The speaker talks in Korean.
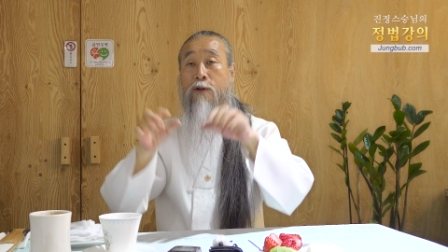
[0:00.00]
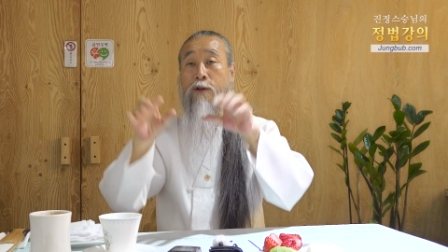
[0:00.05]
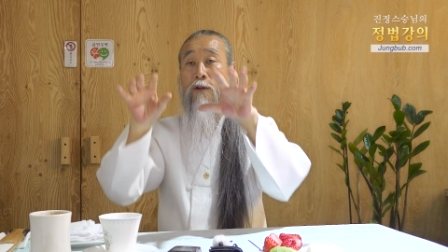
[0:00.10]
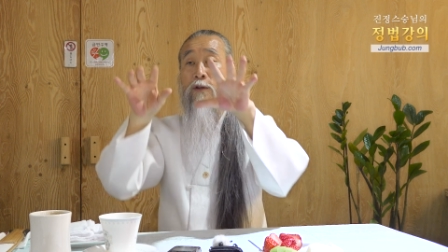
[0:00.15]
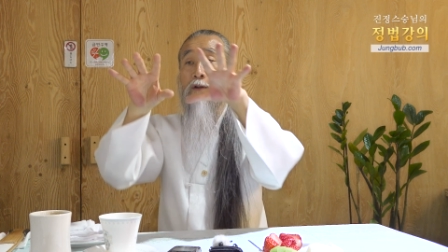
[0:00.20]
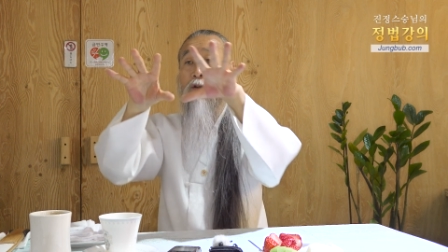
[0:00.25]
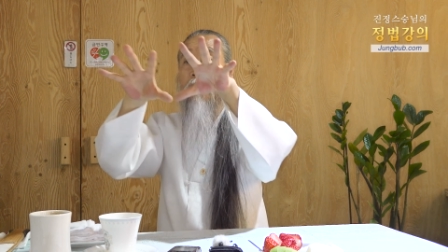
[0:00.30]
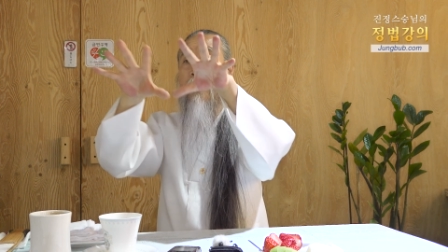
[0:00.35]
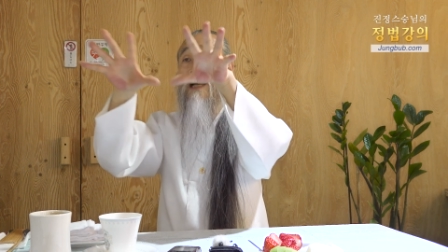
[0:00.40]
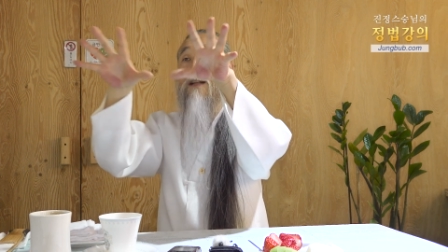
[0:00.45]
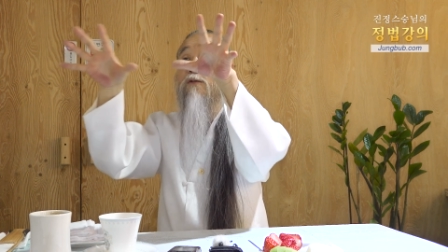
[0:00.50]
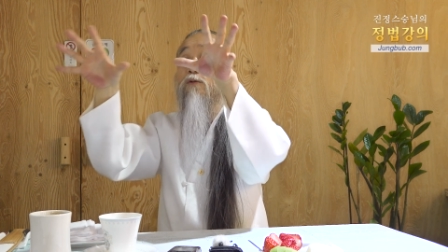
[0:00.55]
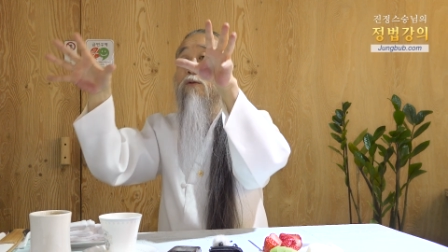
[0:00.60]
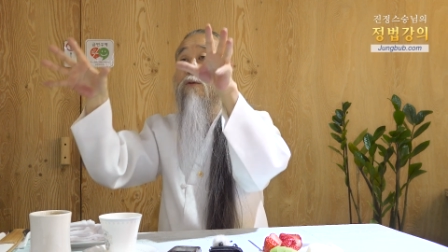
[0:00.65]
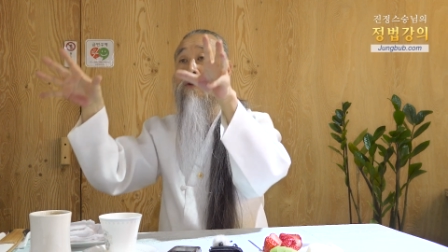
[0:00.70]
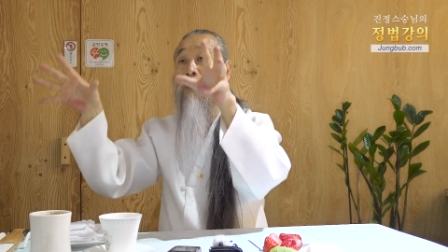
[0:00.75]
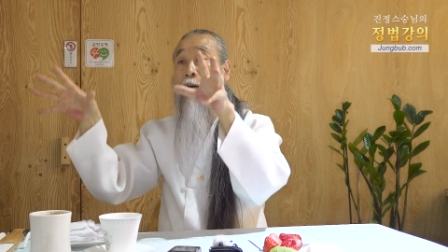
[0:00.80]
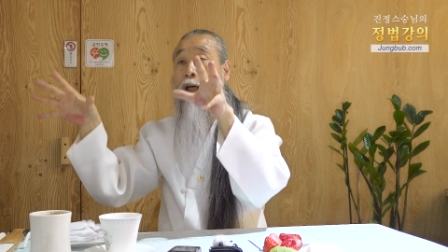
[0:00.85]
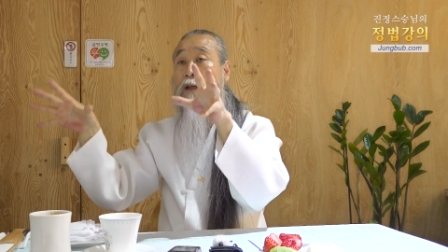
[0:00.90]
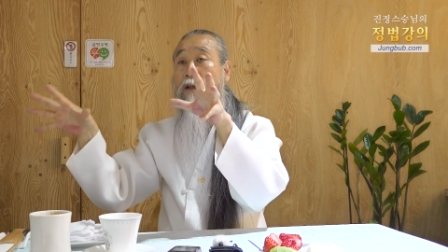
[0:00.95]
그런 거
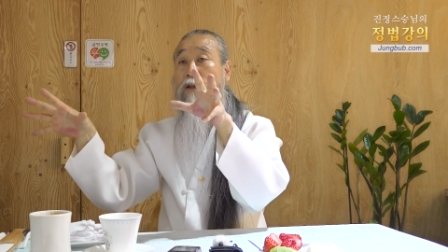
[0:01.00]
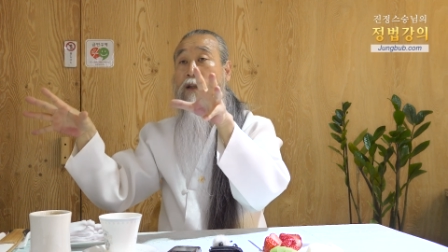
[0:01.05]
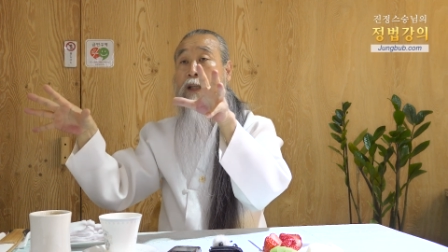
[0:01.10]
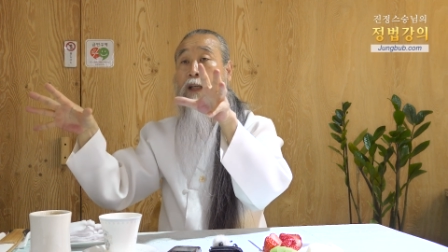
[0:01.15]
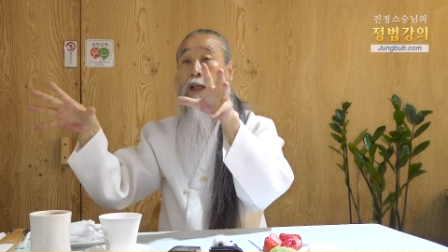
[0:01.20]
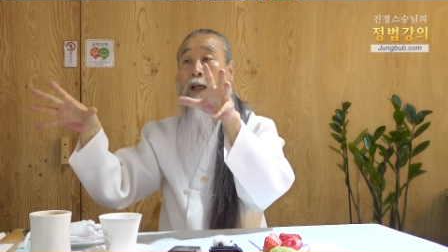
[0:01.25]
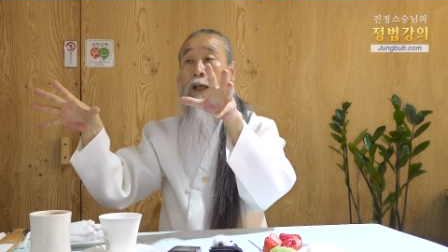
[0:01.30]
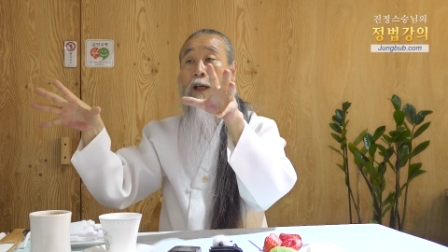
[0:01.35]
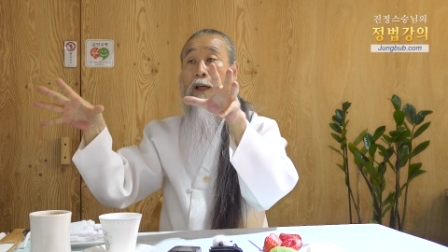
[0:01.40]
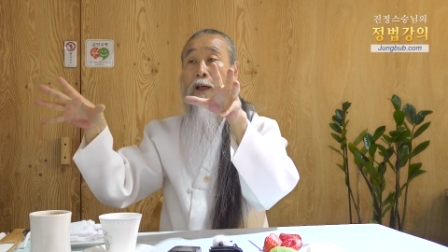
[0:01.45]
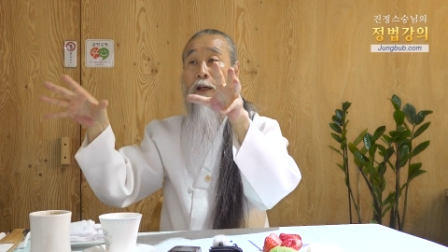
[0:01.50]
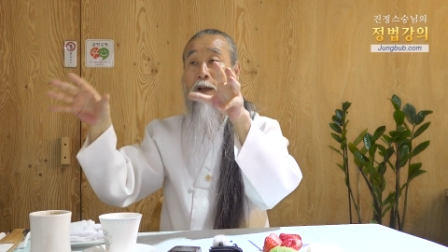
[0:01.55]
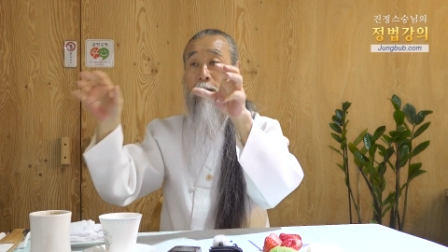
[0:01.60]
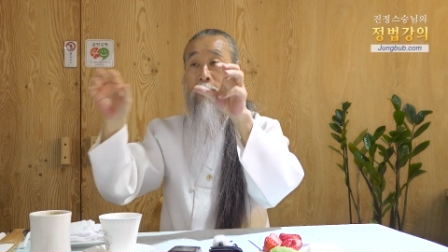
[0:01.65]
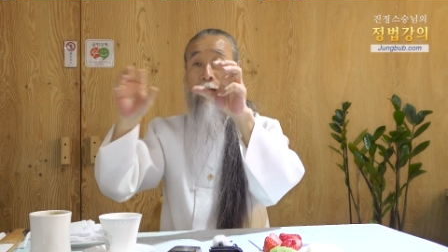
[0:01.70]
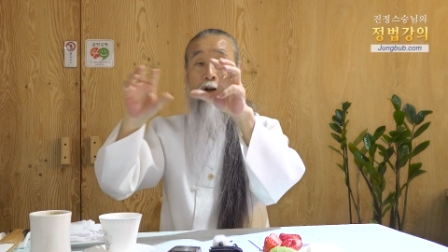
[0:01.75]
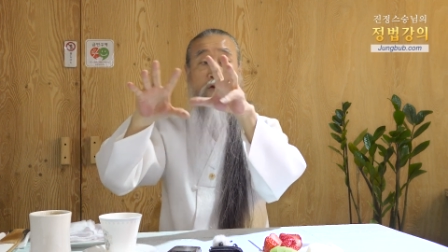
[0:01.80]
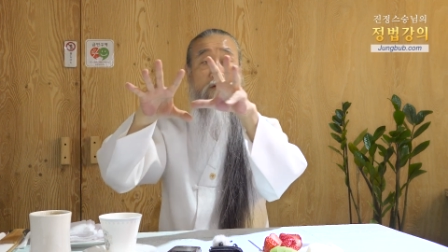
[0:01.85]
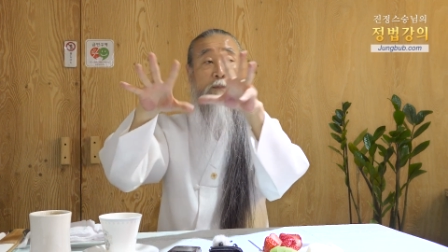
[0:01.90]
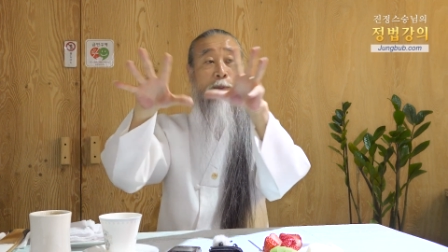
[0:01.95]
활동을 하는 데에
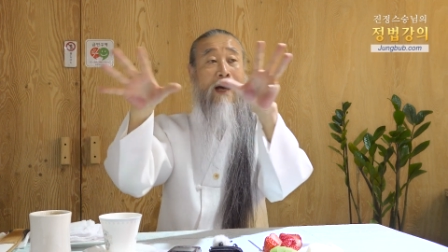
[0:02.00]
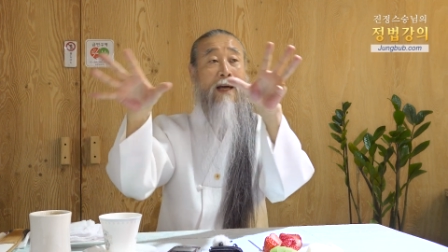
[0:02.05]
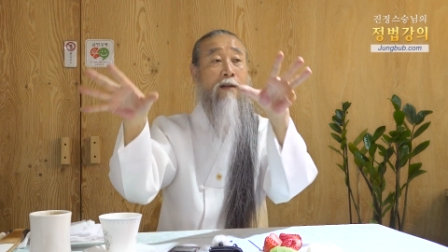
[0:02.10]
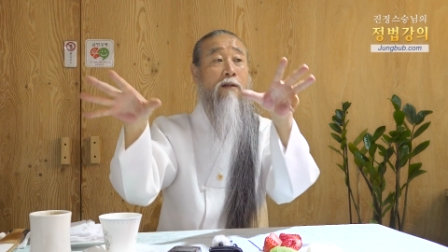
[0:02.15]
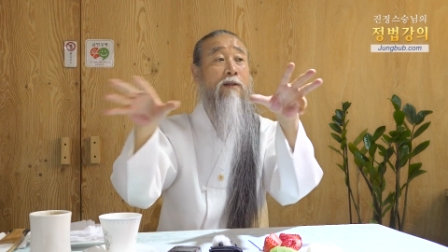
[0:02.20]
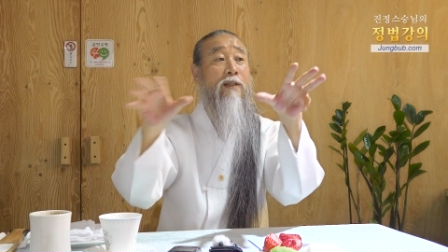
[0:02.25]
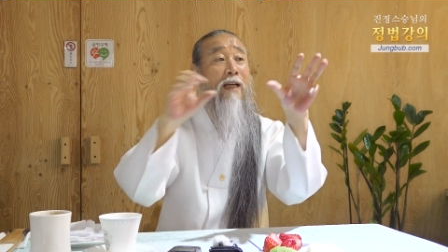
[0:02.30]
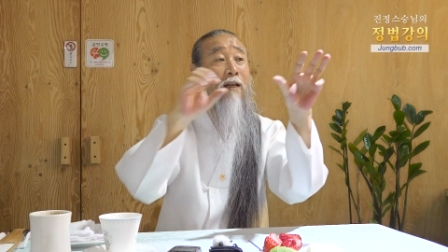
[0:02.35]
자꾸 판을